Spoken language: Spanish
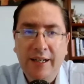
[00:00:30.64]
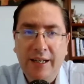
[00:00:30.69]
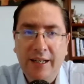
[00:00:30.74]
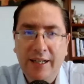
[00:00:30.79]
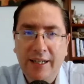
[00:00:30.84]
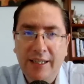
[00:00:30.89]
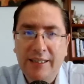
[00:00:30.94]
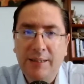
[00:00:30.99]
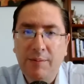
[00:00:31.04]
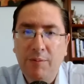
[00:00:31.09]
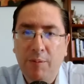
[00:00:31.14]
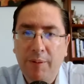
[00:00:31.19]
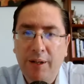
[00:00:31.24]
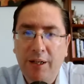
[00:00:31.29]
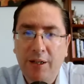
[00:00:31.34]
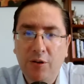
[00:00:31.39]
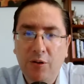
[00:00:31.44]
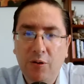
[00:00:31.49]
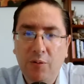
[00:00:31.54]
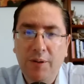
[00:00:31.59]
que en ese
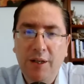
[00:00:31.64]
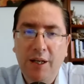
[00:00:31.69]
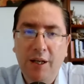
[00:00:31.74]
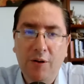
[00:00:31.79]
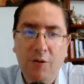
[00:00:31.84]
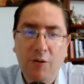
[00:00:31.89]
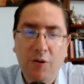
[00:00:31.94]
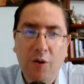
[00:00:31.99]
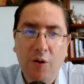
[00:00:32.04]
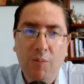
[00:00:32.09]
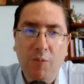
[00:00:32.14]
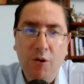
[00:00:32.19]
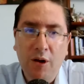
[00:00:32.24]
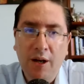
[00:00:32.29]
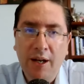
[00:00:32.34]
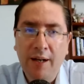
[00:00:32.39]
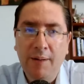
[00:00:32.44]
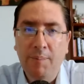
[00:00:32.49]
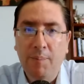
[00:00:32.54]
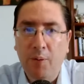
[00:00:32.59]
momento vieron
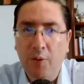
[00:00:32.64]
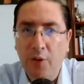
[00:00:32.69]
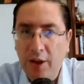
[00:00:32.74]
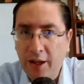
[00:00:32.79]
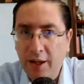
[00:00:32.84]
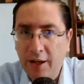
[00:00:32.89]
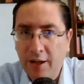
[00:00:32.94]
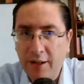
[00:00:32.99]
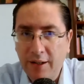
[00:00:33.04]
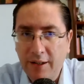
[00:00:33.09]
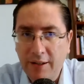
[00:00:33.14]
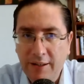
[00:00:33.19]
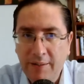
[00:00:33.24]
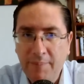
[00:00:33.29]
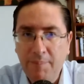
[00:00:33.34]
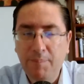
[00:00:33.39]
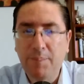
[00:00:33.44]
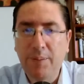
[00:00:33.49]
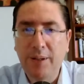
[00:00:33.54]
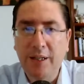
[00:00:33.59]
cómo el poder
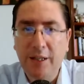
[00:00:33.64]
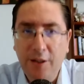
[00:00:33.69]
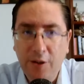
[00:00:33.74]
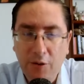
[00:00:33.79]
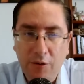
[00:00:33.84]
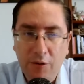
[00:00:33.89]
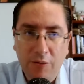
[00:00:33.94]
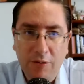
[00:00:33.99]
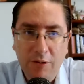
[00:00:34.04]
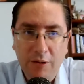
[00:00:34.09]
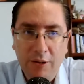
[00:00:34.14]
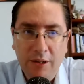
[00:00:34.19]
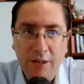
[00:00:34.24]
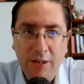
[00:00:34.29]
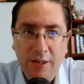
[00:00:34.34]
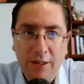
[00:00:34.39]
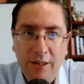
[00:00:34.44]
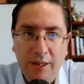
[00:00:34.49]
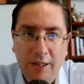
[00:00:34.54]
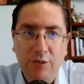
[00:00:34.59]
impidió
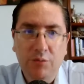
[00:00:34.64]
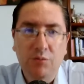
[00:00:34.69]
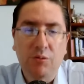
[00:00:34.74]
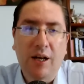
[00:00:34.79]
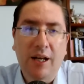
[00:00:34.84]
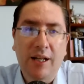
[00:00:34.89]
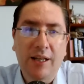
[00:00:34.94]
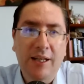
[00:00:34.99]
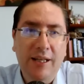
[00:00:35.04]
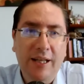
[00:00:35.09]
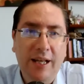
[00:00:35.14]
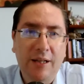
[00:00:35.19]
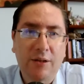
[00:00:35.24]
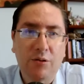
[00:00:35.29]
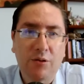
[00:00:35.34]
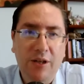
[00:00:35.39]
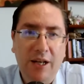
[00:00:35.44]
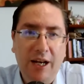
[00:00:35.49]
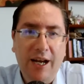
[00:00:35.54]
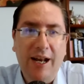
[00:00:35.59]
que su
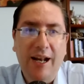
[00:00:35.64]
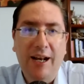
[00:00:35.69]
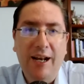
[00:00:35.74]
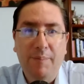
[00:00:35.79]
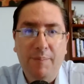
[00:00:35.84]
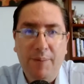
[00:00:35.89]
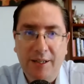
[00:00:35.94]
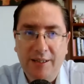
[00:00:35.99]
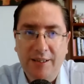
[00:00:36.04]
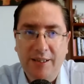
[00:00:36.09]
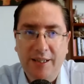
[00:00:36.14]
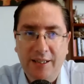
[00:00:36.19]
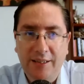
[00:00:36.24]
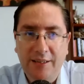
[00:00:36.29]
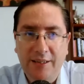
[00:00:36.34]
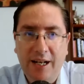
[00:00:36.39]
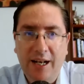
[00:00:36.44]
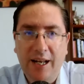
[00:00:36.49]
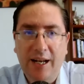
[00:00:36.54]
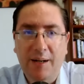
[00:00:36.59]
candidato llegara a la
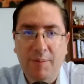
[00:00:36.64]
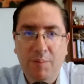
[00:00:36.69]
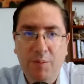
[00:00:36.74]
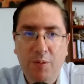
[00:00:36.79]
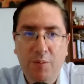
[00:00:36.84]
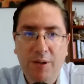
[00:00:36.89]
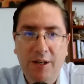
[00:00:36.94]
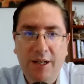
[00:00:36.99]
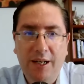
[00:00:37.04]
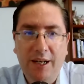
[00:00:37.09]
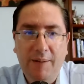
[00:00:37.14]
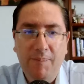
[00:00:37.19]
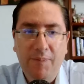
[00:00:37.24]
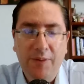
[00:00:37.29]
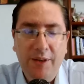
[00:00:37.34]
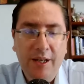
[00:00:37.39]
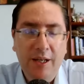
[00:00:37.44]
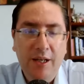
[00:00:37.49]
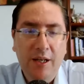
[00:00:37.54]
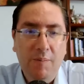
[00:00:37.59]
presidencia de la República
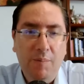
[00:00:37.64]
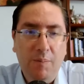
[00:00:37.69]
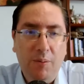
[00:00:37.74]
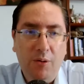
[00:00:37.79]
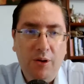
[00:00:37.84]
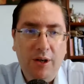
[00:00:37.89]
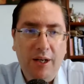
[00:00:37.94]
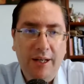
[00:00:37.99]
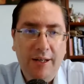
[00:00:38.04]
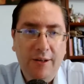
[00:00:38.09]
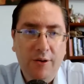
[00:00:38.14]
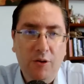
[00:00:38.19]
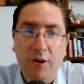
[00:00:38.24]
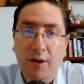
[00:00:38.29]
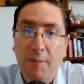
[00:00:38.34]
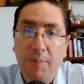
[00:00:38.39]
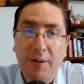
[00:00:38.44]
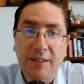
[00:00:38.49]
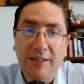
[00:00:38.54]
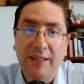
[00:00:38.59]
porque no
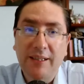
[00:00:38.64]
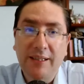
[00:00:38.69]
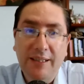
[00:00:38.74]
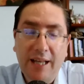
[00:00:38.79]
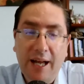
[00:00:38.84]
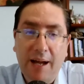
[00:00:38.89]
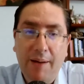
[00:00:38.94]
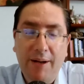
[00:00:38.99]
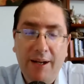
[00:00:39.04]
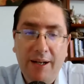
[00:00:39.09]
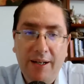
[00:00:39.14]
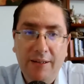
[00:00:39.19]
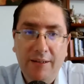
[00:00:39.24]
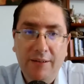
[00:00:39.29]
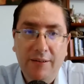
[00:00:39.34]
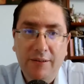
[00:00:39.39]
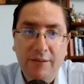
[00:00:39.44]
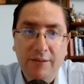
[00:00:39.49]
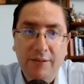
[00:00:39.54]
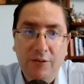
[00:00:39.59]
representaba,
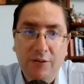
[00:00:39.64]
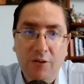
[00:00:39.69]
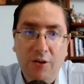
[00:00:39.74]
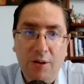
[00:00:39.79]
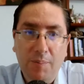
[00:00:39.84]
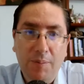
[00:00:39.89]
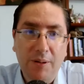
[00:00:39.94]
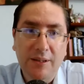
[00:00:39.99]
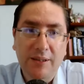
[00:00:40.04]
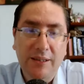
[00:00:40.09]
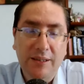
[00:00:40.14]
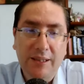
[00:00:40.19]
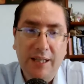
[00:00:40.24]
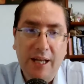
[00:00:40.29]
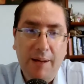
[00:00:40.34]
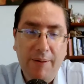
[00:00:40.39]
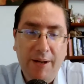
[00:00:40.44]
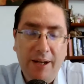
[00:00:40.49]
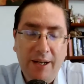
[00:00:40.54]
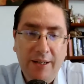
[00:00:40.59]
no
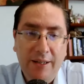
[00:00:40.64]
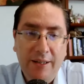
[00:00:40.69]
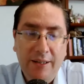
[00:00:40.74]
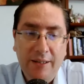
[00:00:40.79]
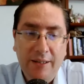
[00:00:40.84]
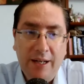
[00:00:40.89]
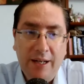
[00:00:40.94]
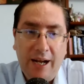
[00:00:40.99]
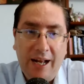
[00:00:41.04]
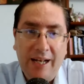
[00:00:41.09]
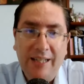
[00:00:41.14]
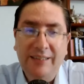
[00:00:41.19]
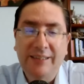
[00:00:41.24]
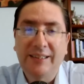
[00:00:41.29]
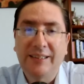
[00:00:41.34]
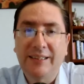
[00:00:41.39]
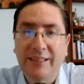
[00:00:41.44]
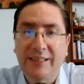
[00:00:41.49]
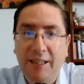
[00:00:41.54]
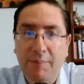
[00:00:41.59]
representaba al
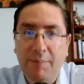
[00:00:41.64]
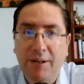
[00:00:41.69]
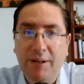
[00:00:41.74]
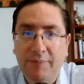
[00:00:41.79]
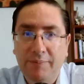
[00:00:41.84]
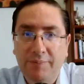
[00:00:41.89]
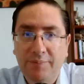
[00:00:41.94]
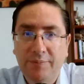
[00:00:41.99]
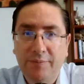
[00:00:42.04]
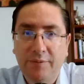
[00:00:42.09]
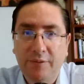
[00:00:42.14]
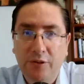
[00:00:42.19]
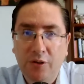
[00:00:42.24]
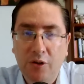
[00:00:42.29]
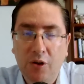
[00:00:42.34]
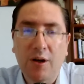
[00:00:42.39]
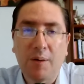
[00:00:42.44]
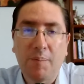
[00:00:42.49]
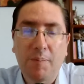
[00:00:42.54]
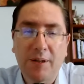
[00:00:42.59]
sistema.
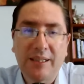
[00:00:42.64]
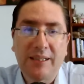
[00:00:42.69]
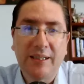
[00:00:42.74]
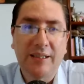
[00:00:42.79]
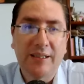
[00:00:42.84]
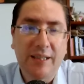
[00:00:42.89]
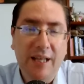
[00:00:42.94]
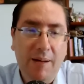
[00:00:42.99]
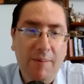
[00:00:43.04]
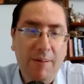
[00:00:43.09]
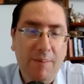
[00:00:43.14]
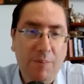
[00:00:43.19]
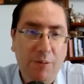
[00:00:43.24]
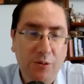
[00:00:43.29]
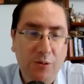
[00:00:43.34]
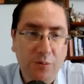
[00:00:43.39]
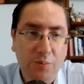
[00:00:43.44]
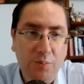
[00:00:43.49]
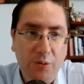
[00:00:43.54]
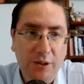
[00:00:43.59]
No representaba,
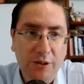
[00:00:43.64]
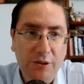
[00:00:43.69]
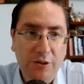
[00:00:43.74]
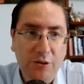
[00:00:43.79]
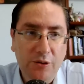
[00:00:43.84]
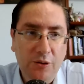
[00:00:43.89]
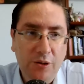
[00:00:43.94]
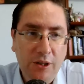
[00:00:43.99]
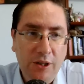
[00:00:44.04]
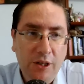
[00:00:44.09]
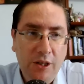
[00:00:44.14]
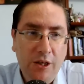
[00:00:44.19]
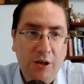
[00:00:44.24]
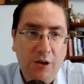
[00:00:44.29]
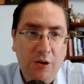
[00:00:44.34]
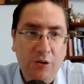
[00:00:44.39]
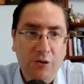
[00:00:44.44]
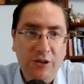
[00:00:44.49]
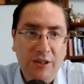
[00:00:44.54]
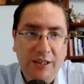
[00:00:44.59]
por supuesto,
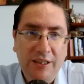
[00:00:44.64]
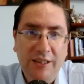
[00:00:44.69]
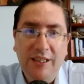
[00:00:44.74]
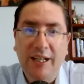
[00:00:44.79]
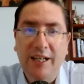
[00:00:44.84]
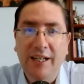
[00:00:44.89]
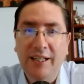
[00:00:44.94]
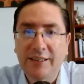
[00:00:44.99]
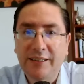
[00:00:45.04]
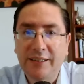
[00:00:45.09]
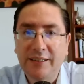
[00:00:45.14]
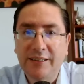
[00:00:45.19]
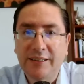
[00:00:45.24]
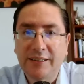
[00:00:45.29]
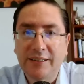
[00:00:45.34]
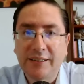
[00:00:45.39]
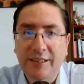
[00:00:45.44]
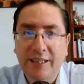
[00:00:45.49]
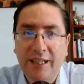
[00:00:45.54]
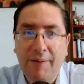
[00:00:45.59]
los
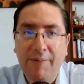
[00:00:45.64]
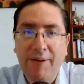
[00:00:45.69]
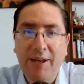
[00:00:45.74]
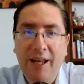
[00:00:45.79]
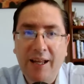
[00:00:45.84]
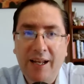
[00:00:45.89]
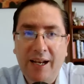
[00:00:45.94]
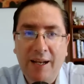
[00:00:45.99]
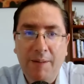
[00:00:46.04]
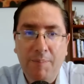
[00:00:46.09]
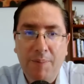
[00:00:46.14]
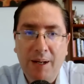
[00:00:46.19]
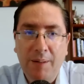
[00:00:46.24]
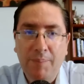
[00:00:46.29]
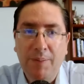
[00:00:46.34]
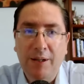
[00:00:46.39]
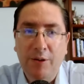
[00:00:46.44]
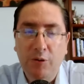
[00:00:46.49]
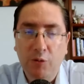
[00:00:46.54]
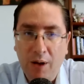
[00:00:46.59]
intereses que había que
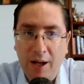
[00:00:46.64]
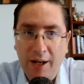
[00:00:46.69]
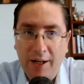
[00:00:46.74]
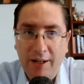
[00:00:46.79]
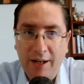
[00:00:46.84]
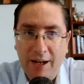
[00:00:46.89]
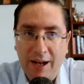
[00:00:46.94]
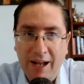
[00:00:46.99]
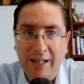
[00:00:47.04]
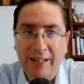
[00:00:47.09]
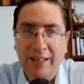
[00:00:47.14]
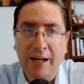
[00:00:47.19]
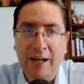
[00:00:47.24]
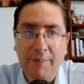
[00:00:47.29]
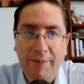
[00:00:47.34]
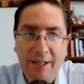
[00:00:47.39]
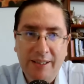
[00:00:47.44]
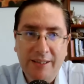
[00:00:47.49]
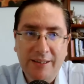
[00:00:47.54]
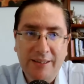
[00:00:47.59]
perpetuar a
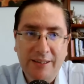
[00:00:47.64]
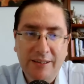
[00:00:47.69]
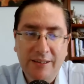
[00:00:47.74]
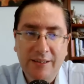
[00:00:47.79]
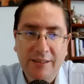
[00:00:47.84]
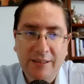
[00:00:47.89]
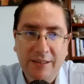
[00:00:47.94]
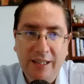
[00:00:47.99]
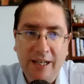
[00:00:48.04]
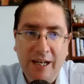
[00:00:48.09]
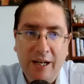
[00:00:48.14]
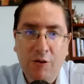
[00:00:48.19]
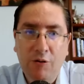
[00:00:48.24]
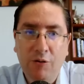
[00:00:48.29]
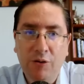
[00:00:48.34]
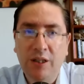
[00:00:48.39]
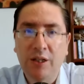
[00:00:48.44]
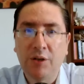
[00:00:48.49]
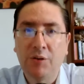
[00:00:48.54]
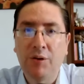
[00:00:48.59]
través de la
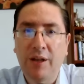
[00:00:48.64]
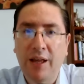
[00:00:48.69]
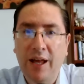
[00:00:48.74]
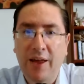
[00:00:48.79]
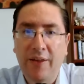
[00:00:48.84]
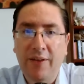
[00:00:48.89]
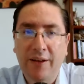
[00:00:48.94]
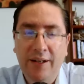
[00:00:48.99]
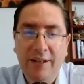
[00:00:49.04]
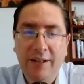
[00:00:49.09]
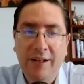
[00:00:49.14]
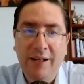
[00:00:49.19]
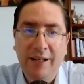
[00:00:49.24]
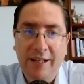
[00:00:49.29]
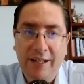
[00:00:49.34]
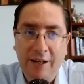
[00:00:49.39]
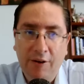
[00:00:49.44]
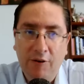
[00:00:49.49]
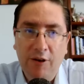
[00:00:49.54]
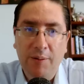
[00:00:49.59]
continuidad
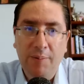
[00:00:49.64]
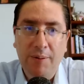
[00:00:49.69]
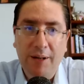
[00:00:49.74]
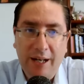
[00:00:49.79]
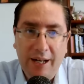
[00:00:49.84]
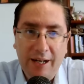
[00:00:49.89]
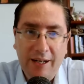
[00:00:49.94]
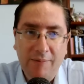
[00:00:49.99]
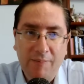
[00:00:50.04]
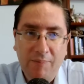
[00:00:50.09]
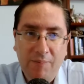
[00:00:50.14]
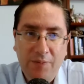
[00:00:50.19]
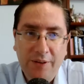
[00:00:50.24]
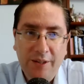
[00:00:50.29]
neoliberal.